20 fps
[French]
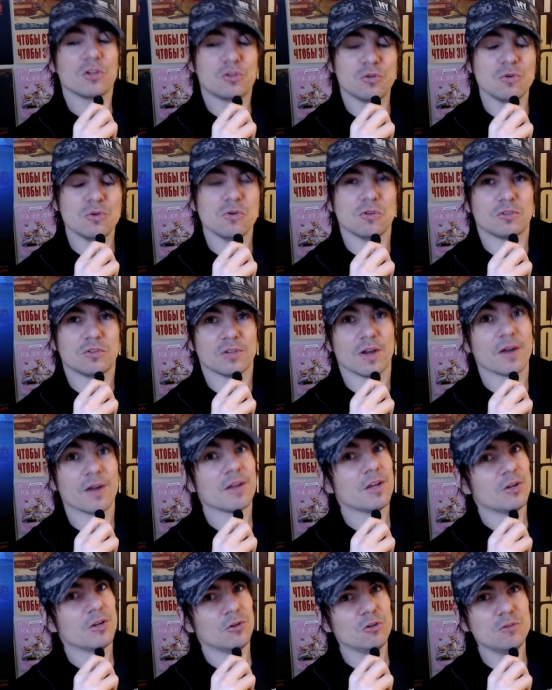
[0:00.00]
Culte,
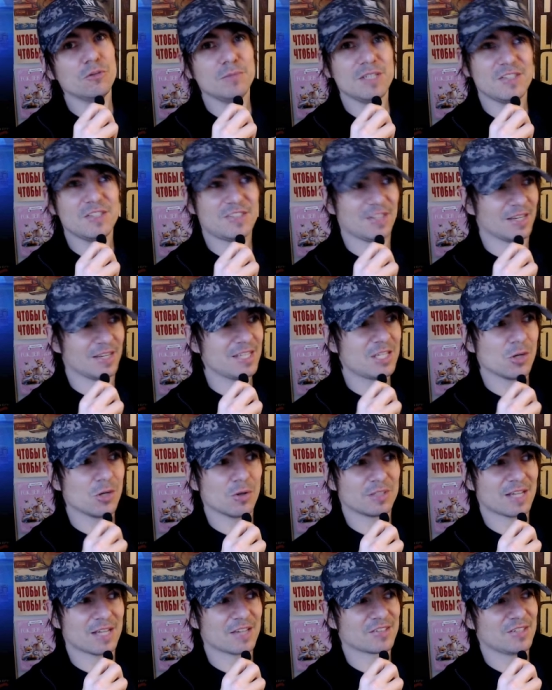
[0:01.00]
une mini-série qui
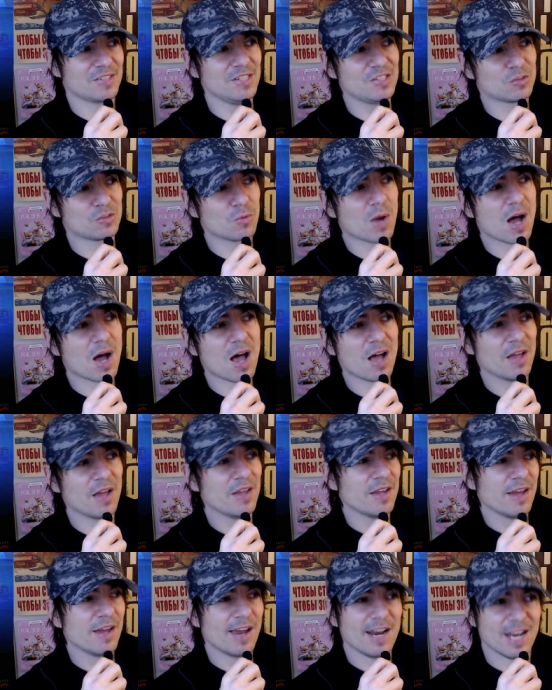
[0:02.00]
retrace l'histoire,
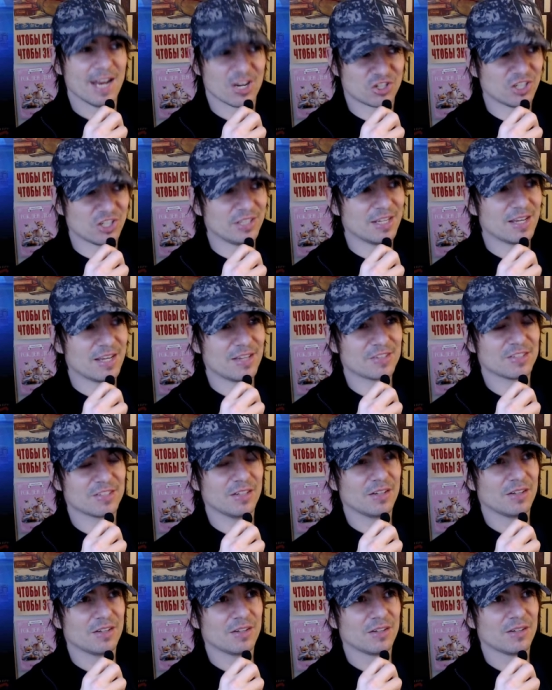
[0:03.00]
la
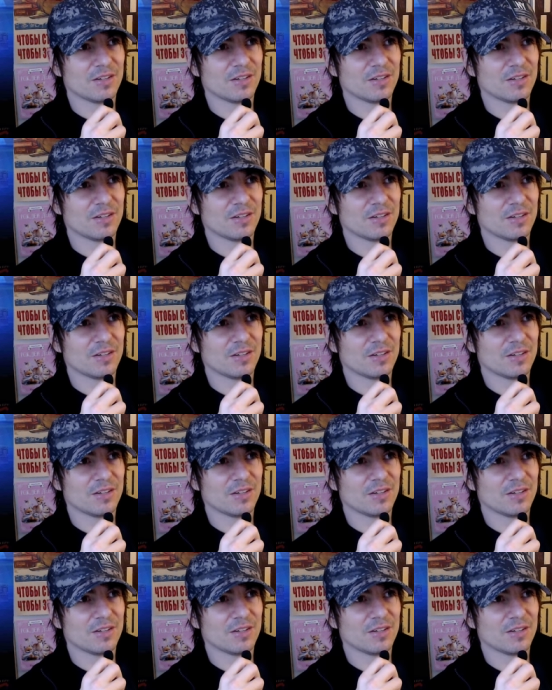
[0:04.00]
genèse